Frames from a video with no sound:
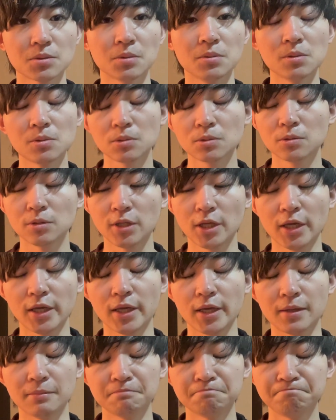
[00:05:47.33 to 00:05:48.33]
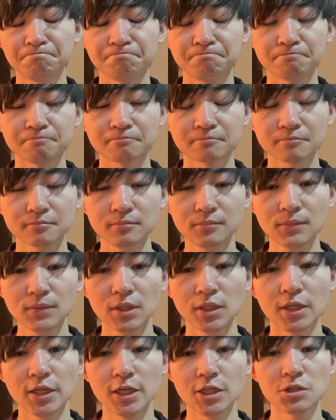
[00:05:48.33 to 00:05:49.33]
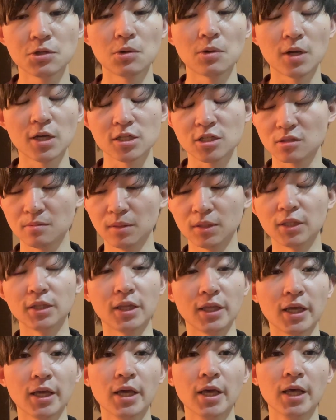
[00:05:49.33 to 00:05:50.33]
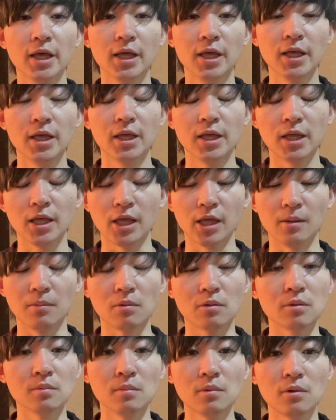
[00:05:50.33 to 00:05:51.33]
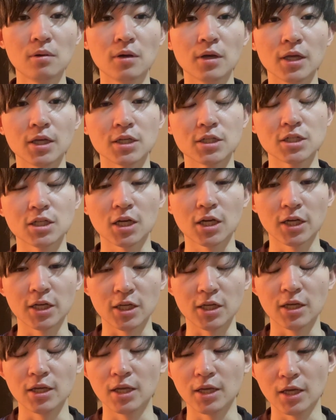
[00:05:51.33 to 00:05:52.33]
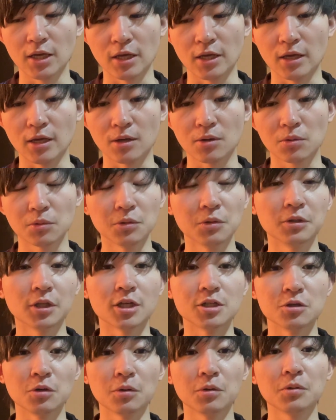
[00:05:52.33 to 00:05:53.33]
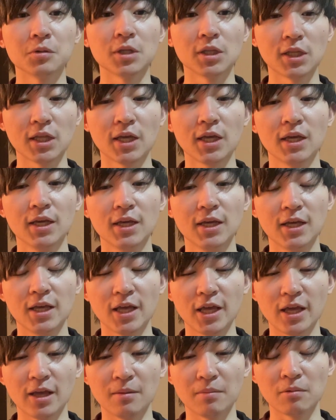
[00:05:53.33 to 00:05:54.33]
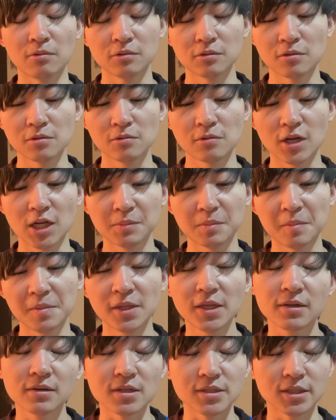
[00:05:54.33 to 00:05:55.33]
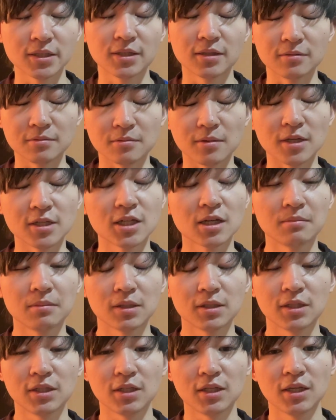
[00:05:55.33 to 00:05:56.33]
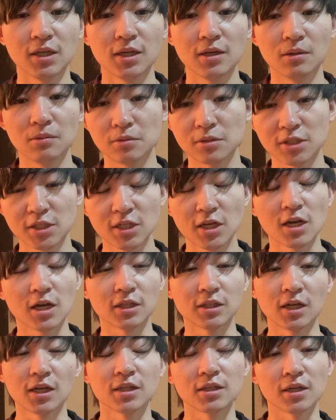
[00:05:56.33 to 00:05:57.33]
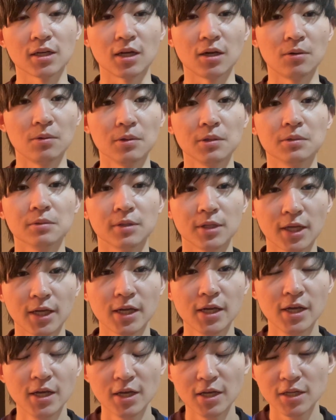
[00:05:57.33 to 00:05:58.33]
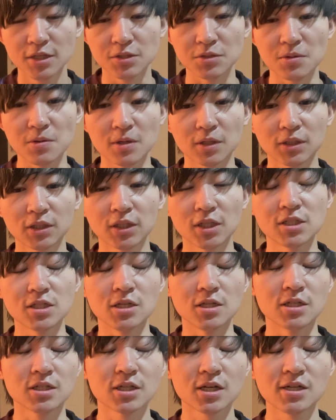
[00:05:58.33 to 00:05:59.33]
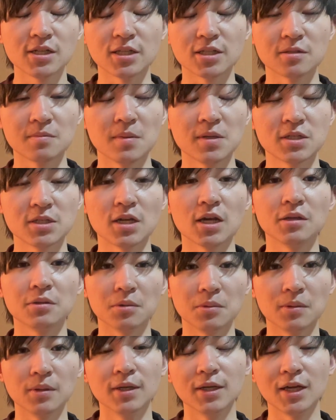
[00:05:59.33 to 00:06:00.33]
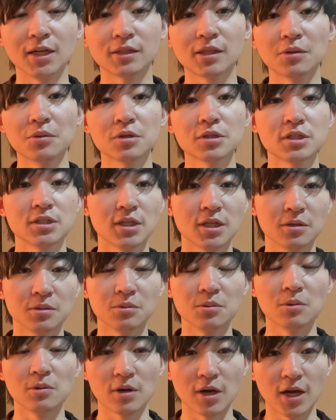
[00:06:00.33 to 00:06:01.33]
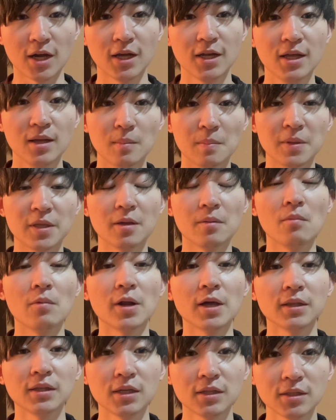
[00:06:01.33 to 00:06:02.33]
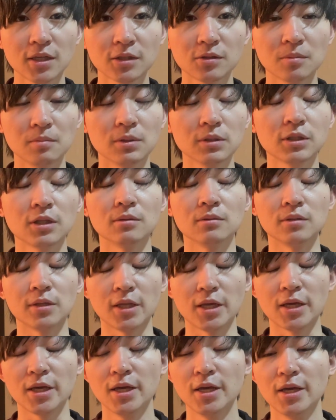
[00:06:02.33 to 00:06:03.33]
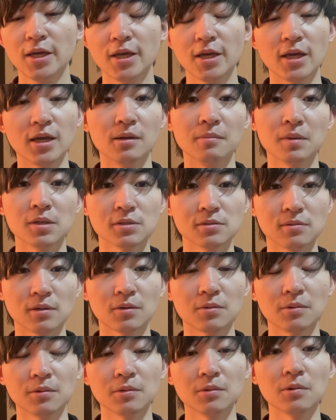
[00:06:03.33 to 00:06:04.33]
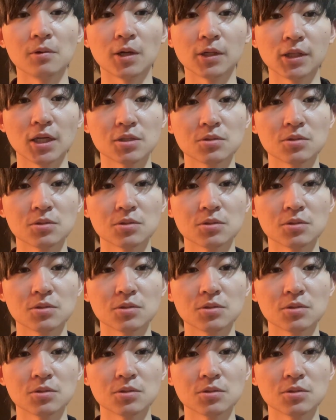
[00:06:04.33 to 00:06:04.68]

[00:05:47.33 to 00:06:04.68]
ということで、以上が全てで、え僕も、えしっかり、えこのような状況でね、え僕の動画今見てくださってるのはひかまにお好きな方々が多いので、そういう方たちにしっかり説明しないと、え楽しんでる動画見てもらえないなと思ったので、えー、まずはこの動画出